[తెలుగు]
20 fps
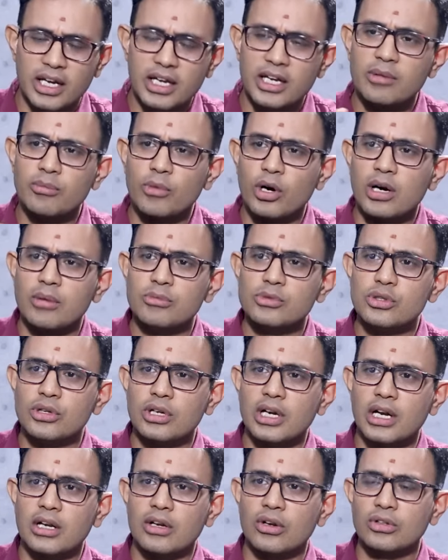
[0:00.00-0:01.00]
ఈయన ముఖం
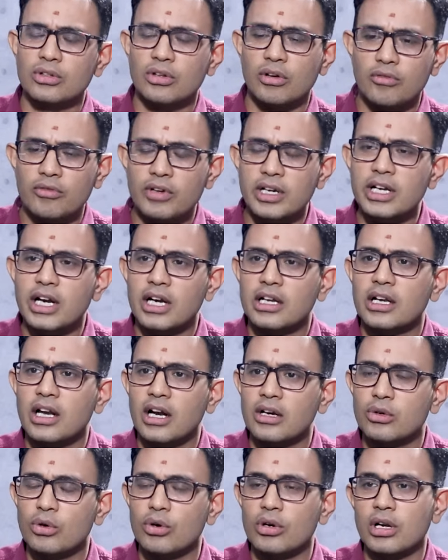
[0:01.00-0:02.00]
చూడరా ఎట్లుందో వీడు
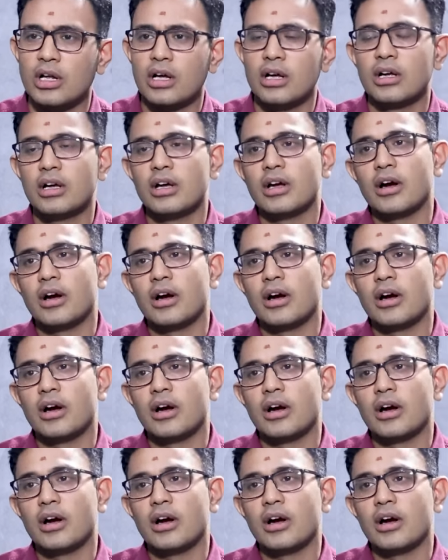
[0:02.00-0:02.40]
ఎట్లా అంటూడరా